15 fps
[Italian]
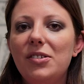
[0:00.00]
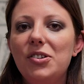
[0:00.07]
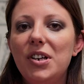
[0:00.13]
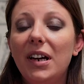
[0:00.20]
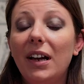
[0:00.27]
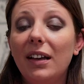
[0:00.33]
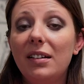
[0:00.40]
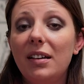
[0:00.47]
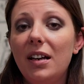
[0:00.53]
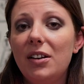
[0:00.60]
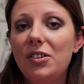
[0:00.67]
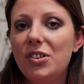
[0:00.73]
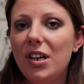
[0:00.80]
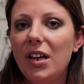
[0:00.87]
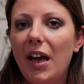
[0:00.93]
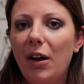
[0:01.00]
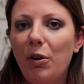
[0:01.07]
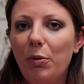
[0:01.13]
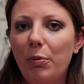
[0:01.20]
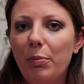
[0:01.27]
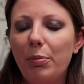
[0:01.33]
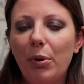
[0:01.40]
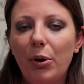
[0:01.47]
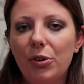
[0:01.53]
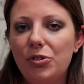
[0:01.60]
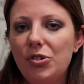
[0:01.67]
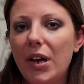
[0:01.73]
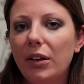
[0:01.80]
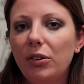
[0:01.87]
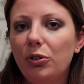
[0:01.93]
Cicatrici è un
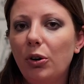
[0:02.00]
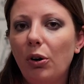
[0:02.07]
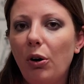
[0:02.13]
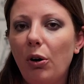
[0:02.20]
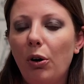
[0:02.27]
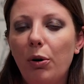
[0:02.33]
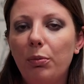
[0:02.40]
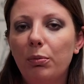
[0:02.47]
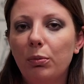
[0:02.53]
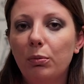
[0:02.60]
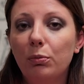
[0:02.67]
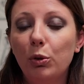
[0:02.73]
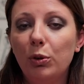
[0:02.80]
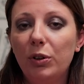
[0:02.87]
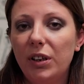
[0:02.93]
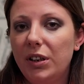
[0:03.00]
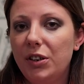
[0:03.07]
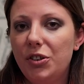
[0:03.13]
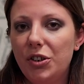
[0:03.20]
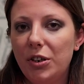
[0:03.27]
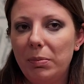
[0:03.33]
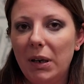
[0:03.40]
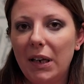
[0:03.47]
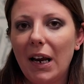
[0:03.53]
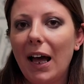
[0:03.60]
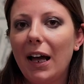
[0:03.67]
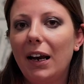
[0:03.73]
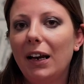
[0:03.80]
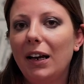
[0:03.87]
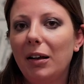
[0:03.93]
progetto
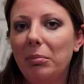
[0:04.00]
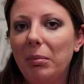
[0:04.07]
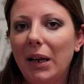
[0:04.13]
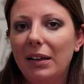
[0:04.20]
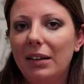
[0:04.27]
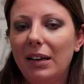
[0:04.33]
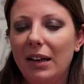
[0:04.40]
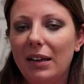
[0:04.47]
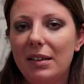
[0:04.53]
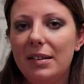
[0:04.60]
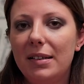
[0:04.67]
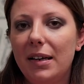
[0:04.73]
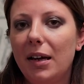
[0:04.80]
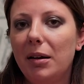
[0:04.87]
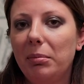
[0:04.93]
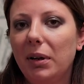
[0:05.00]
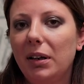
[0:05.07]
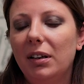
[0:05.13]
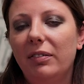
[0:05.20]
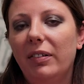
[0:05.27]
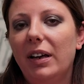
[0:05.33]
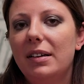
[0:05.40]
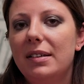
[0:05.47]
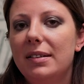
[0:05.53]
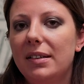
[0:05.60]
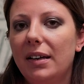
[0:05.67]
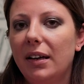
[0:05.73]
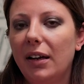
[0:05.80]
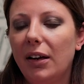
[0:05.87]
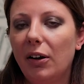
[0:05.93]
multidisciplinare che mette insieme
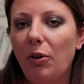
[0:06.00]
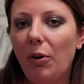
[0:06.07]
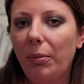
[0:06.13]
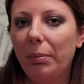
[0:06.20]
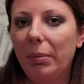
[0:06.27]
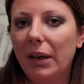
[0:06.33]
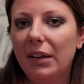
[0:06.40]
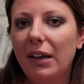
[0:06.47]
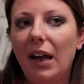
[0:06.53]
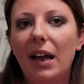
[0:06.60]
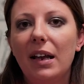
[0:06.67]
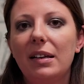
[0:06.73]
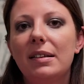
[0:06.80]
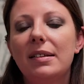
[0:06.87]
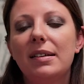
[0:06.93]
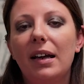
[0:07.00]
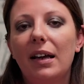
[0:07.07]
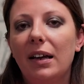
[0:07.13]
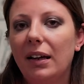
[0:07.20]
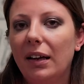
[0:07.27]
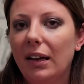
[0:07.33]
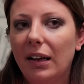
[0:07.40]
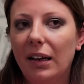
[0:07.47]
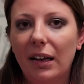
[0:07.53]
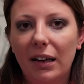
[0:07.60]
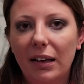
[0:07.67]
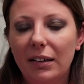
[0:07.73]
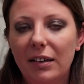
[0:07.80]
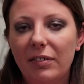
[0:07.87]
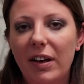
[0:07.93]
diverse competenze
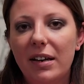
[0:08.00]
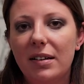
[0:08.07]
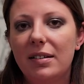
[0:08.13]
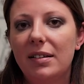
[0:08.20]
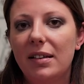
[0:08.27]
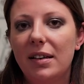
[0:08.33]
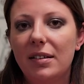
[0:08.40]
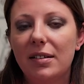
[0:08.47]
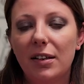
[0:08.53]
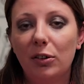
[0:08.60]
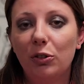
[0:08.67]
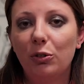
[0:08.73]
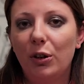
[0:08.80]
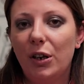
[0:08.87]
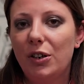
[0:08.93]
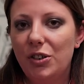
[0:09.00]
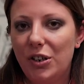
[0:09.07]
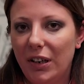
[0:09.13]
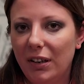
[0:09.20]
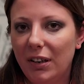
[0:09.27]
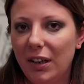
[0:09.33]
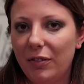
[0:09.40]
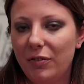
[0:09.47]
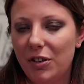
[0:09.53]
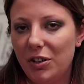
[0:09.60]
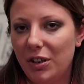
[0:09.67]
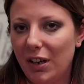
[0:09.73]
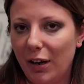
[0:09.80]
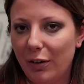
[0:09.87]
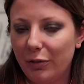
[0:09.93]
e diversi settori
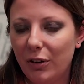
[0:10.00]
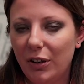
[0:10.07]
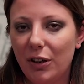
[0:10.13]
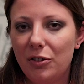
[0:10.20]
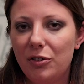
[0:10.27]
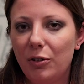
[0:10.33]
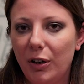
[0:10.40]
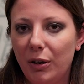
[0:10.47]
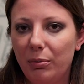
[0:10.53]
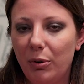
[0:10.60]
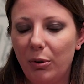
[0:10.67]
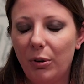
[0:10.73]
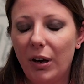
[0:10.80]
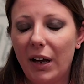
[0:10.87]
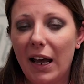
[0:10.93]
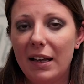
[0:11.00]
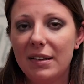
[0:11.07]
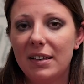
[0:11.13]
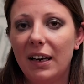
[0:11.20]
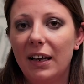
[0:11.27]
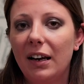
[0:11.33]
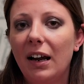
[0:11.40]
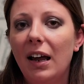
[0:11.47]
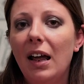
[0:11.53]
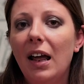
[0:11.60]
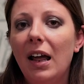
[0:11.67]
scientifici della Fondazione Bruno Kessler.